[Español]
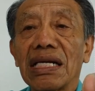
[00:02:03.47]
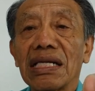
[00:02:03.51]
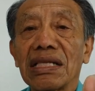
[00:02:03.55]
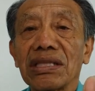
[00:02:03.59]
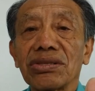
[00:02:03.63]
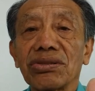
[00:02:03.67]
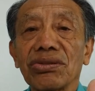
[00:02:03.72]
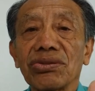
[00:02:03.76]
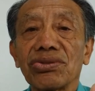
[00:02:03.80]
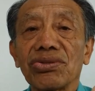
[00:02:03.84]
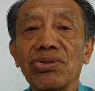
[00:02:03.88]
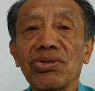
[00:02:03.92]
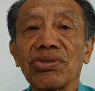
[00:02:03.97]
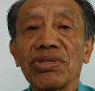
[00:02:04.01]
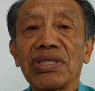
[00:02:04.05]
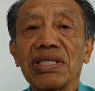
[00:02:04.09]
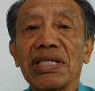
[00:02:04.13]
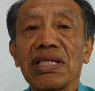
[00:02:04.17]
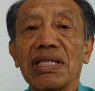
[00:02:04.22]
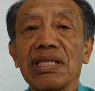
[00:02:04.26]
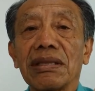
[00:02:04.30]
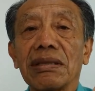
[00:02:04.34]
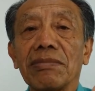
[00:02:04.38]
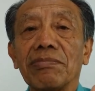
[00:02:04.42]
a las 8
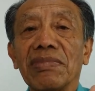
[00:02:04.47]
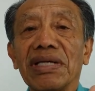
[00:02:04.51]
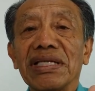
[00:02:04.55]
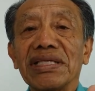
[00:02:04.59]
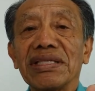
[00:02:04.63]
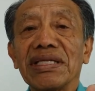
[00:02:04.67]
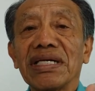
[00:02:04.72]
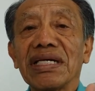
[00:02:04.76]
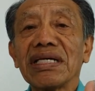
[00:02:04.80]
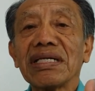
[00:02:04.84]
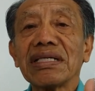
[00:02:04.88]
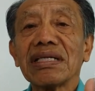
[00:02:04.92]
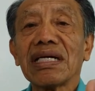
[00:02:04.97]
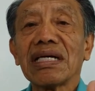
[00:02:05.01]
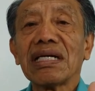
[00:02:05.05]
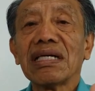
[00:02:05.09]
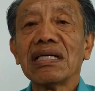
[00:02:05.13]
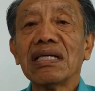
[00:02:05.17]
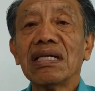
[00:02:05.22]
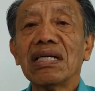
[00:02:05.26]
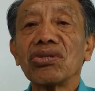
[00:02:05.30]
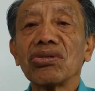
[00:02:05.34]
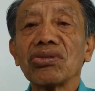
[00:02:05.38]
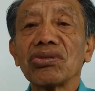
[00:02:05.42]
de la
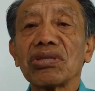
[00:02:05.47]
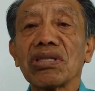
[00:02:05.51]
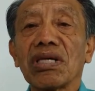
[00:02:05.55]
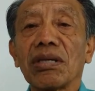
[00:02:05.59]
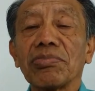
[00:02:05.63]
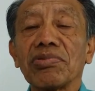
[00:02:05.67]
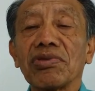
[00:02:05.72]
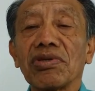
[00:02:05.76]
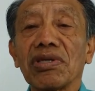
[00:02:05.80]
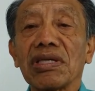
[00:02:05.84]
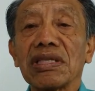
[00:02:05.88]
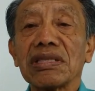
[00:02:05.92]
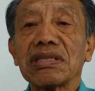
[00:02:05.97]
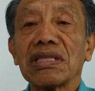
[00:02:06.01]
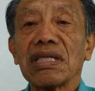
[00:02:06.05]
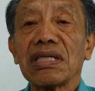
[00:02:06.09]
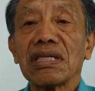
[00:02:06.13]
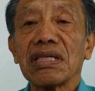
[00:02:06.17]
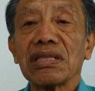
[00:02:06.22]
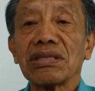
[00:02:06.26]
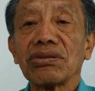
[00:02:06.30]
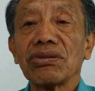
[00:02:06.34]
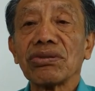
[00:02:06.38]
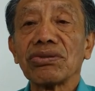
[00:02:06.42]
mañana y dos cápsulas a
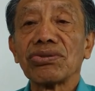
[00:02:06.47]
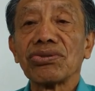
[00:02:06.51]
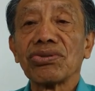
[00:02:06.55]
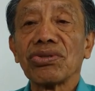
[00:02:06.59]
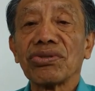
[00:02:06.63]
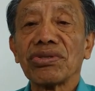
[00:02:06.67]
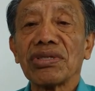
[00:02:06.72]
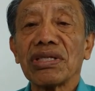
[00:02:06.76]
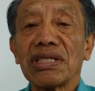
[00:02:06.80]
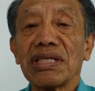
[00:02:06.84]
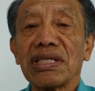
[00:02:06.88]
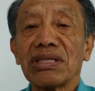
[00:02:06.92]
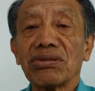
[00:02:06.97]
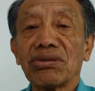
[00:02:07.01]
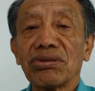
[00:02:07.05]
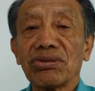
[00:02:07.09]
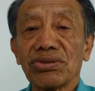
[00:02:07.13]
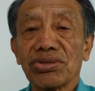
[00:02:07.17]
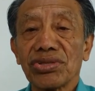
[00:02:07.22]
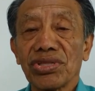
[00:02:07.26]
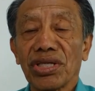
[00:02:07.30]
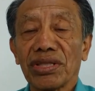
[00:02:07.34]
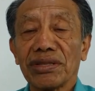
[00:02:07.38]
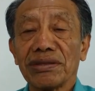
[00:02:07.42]
las 8 de la
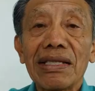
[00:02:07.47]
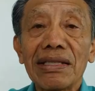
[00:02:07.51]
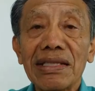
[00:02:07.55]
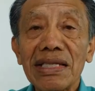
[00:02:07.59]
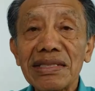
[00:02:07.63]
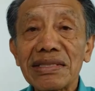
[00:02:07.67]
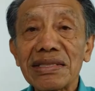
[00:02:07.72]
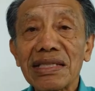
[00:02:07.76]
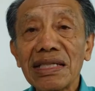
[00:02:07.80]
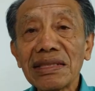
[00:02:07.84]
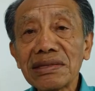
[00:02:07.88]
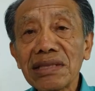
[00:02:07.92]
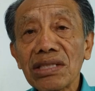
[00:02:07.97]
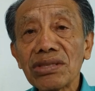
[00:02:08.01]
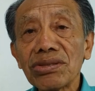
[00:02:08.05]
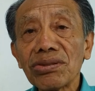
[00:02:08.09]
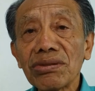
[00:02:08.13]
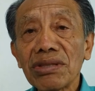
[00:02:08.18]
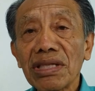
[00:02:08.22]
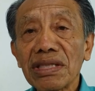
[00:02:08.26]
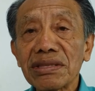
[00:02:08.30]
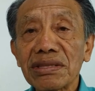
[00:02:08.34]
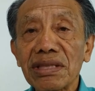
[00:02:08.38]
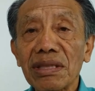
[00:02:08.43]
noche. Descansas
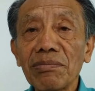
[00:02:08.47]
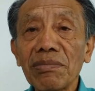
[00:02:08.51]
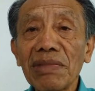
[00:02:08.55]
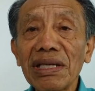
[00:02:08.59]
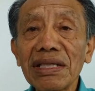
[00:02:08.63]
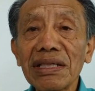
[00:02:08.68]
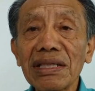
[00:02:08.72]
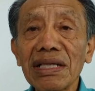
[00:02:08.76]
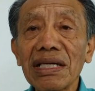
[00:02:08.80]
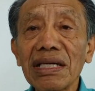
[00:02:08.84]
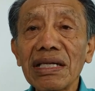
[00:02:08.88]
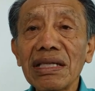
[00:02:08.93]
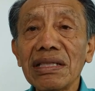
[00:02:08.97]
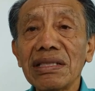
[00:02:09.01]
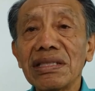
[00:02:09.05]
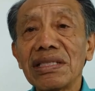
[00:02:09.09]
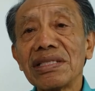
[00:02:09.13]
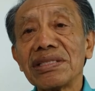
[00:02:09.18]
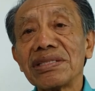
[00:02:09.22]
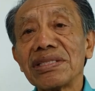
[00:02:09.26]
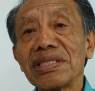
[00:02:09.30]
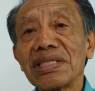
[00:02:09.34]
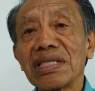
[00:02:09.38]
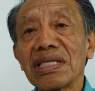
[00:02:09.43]
una semana
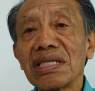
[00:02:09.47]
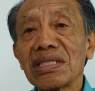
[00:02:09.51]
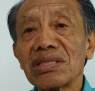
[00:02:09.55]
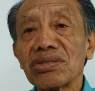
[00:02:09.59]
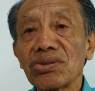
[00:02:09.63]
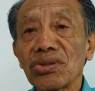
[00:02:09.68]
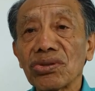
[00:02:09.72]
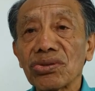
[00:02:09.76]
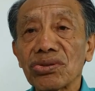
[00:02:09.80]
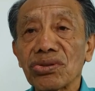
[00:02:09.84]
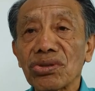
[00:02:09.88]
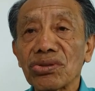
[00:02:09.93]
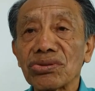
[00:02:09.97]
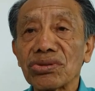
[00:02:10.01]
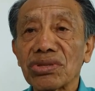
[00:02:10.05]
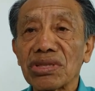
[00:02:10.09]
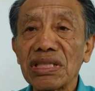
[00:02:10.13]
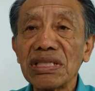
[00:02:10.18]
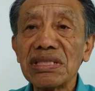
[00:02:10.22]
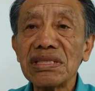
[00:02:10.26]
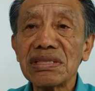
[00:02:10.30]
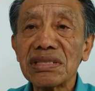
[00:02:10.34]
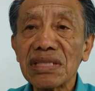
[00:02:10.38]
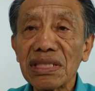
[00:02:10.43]
y sigues otros
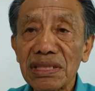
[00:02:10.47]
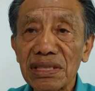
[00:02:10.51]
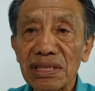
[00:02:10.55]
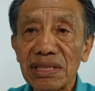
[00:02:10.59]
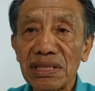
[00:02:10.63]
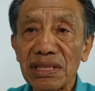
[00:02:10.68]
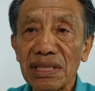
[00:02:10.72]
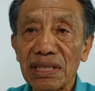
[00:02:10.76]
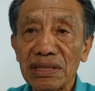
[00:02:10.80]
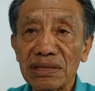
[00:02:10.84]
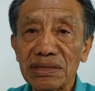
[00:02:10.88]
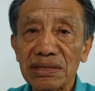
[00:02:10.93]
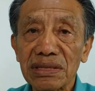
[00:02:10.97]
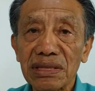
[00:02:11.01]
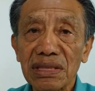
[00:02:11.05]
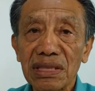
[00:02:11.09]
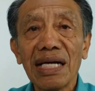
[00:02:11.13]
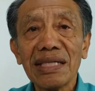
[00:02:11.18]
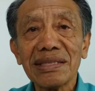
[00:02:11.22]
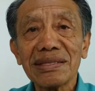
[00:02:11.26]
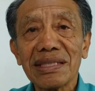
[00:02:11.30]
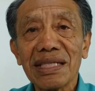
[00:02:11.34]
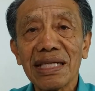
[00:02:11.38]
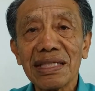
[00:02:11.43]
15 días
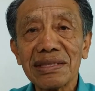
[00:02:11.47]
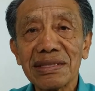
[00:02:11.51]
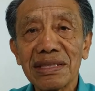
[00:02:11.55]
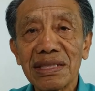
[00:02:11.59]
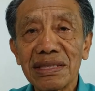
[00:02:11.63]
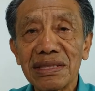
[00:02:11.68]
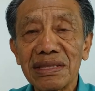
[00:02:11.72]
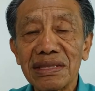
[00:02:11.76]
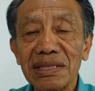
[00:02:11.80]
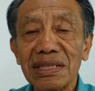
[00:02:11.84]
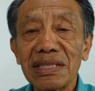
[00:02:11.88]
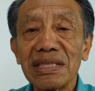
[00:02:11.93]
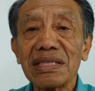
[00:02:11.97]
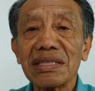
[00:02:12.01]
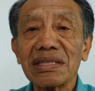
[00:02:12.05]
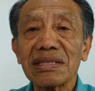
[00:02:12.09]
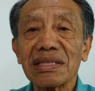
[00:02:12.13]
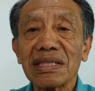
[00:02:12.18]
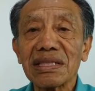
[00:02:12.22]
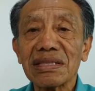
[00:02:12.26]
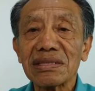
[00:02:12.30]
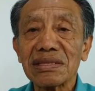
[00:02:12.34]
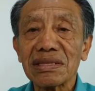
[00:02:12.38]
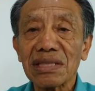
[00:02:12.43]
hasta
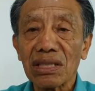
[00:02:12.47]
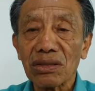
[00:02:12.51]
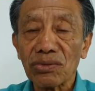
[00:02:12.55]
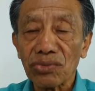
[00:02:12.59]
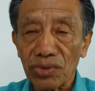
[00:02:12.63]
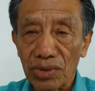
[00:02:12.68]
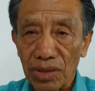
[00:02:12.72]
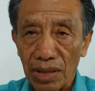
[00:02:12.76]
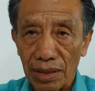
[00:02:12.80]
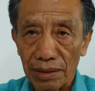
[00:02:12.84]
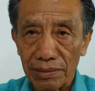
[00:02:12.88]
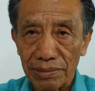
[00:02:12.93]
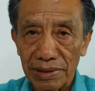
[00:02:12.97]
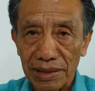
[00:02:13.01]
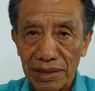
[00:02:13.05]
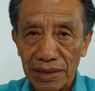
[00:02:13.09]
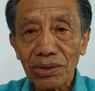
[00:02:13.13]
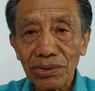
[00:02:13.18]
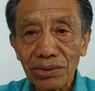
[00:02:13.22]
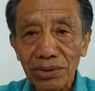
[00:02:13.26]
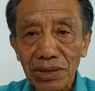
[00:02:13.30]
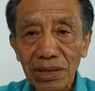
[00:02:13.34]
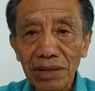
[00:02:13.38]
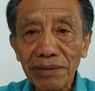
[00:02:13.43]
sentirte saludable.
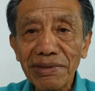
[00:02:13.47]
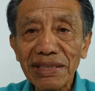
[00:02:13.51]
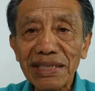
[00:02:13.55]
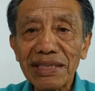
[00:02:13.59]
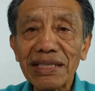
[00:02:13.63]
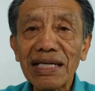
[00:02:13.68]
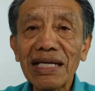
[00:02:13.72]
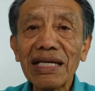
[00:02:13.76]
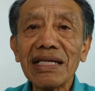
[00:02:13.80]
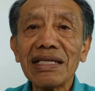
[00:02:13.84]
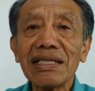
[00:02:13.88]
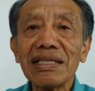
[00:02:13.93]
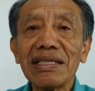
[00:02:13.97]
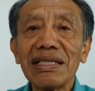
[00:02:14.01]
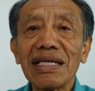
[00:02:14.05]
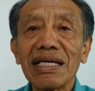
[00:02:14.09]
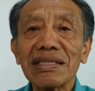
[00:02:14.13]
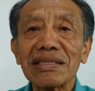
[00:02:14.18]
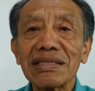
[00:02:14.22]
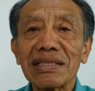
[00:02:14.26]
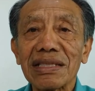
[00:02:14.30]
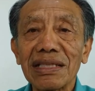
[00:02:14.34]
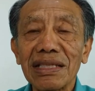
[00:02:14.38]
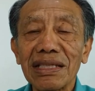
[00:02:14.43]
Suscríbete y
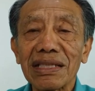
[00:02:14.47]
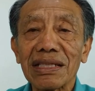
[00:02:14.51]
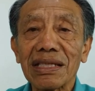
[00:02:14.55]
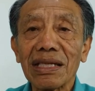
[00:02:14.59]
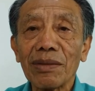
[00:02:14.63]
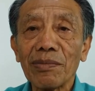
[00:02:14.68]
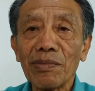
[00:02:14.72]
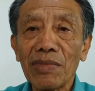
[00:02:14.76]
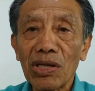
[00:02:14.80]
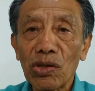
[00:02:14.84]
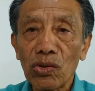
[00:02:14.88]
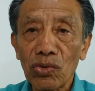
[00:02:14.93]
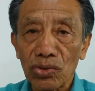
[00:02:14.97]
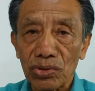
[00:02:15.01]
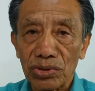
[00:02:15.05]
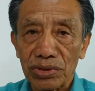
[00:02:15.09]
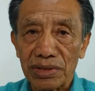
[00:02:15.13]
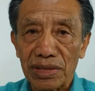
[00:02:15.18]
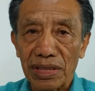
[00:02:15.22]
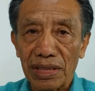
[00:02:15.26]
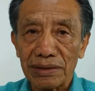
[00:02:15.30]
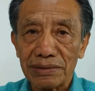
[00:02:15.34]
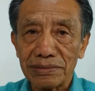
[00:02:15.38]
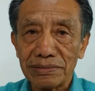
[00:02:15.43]
haz clic en me
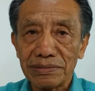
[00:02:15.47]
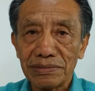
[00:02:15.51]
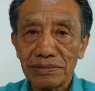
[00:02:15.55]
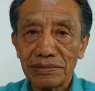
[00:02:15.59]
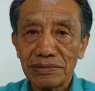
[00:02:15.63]
gusta.